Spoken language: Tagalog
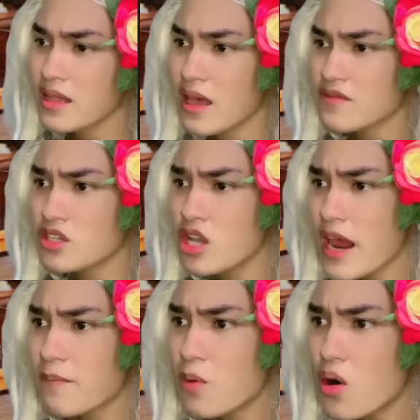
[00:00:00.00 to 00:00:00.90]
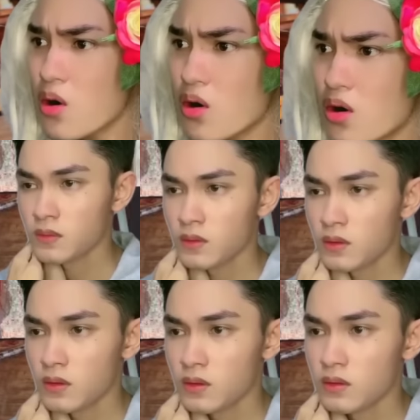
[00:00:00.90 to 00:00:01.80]
love! Silig mo!
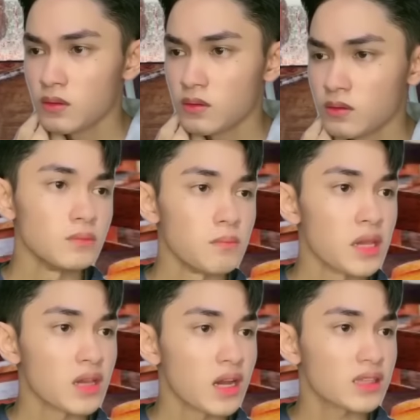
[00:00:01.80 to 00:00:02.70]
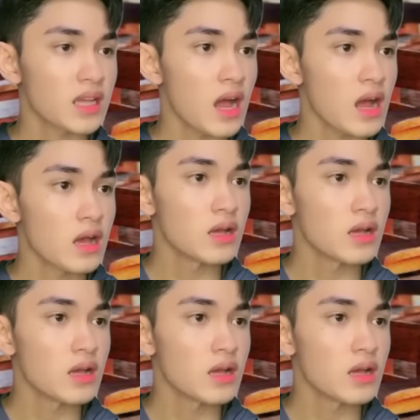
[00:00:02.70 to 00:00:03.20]
May kagat ka!